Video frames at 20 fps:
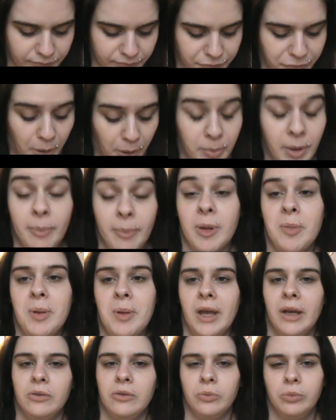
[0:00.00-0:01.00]
Enfin pas
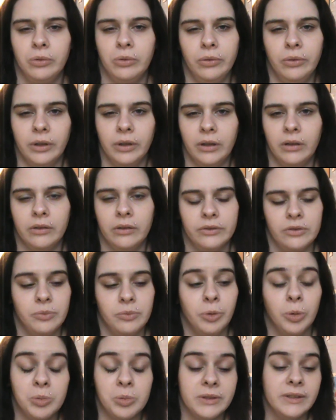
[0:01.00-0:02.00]
pépère non plus, hein, si on
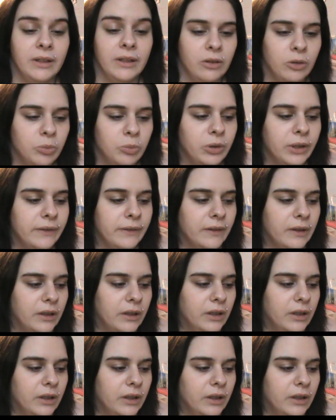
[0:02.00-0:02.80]
me propose d'aller en boîte,